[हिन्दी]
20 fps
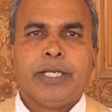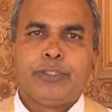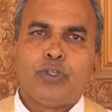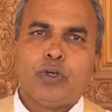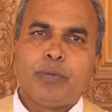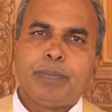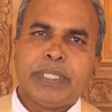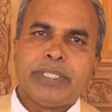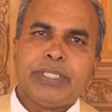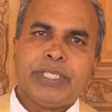
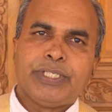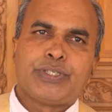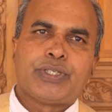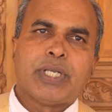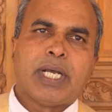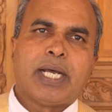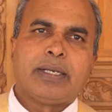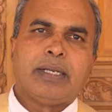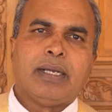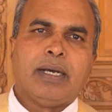जो भी
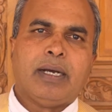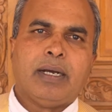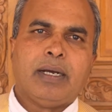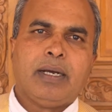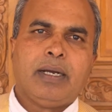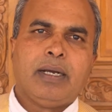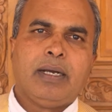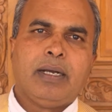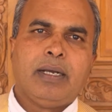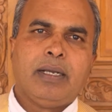निशाना
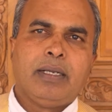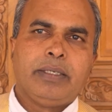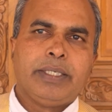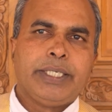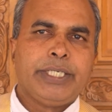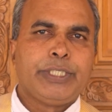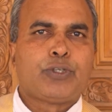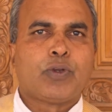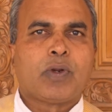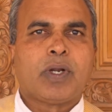
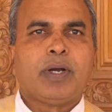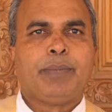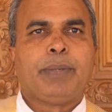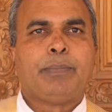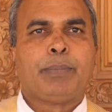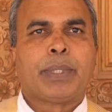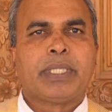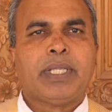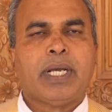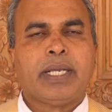ईश्वर हमें
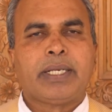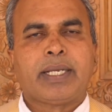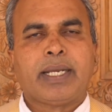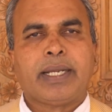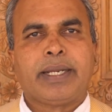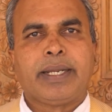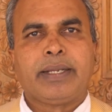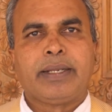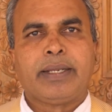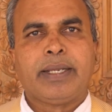प्रदान
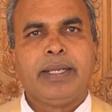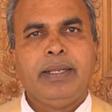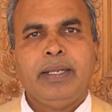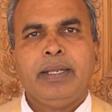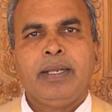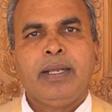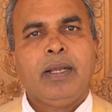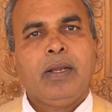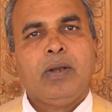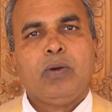करेंगे
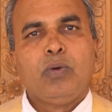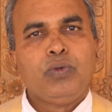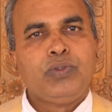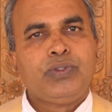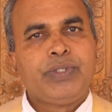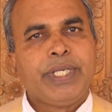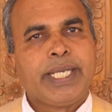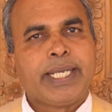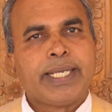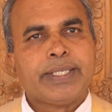
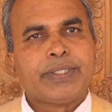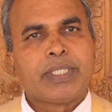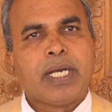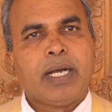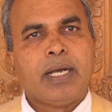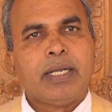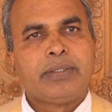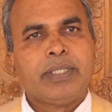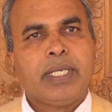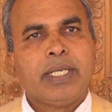उसी के
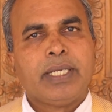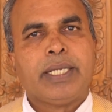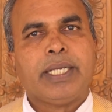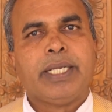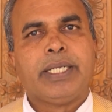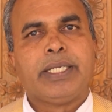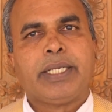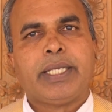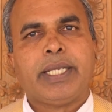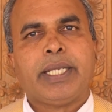साथ
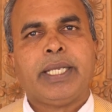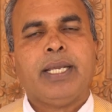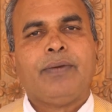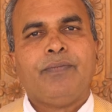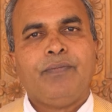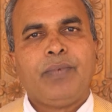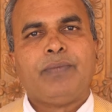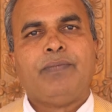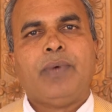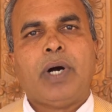इनकी
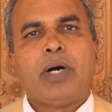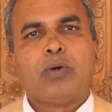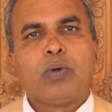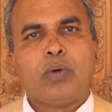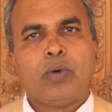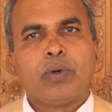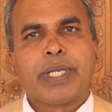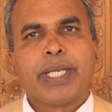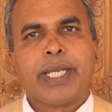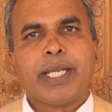विवाह
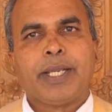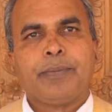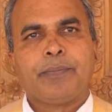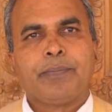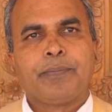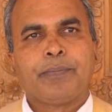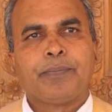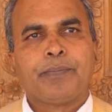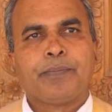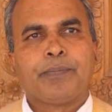होगी
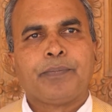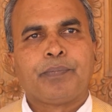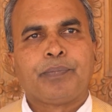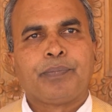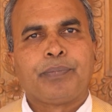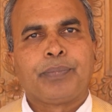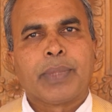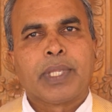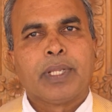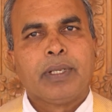
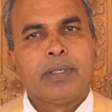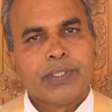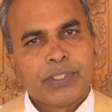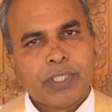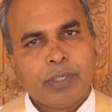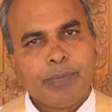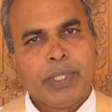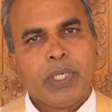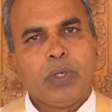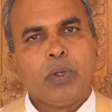
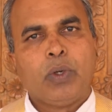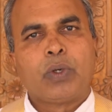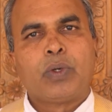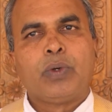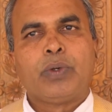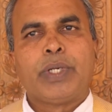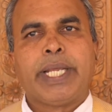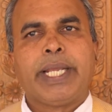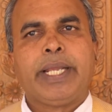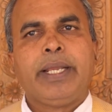सभी
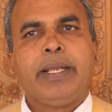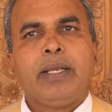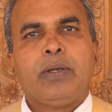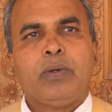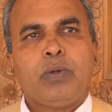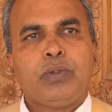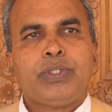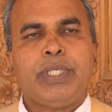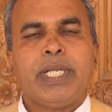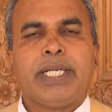लोगों ने
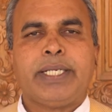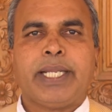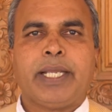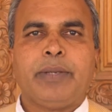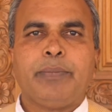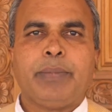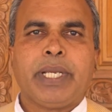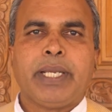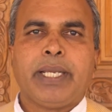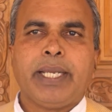उस डंडे
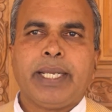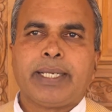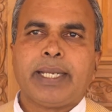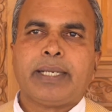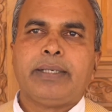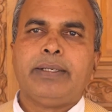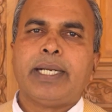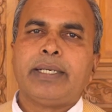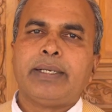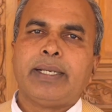में एक
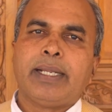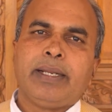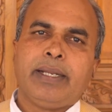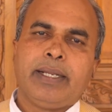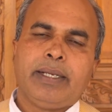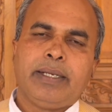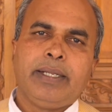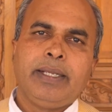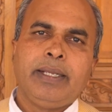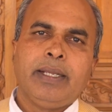एक डंडे ले
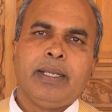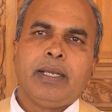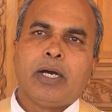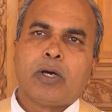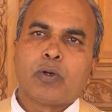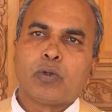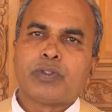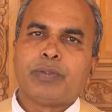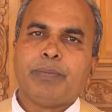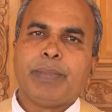ली
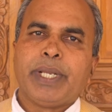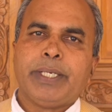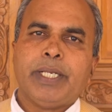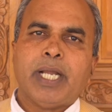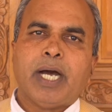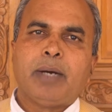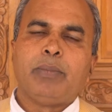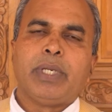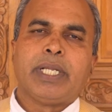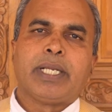और उसमें
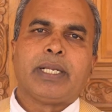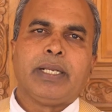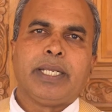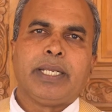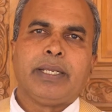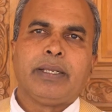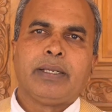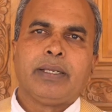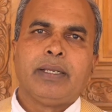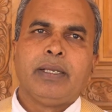नाम लिख ली
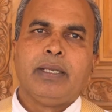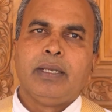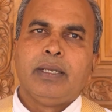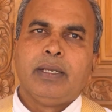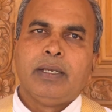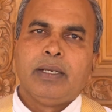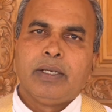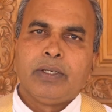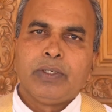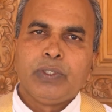
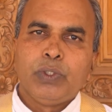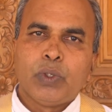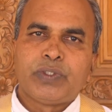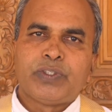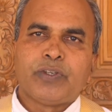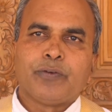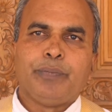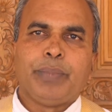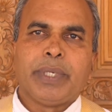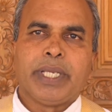
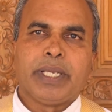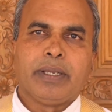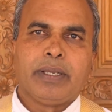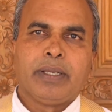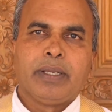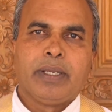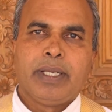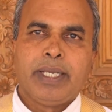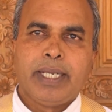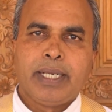योसफ भी
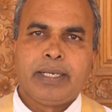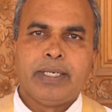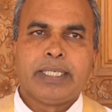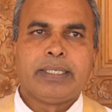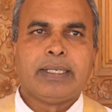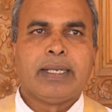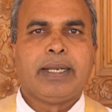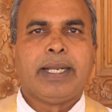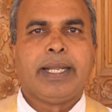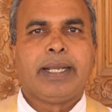एक
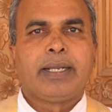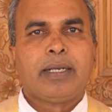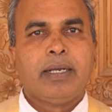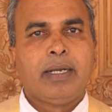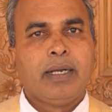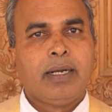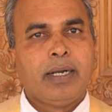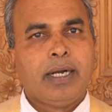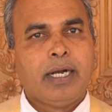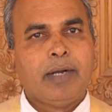डंडा
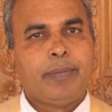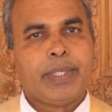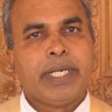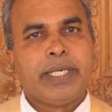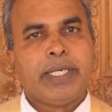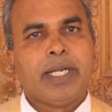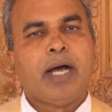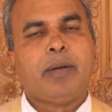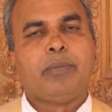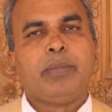लेकर अपने
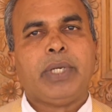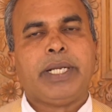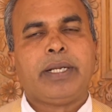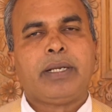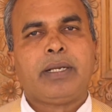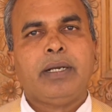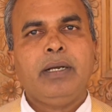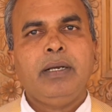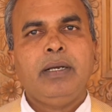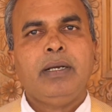नाम
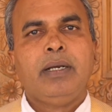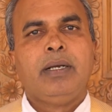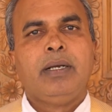लिखकर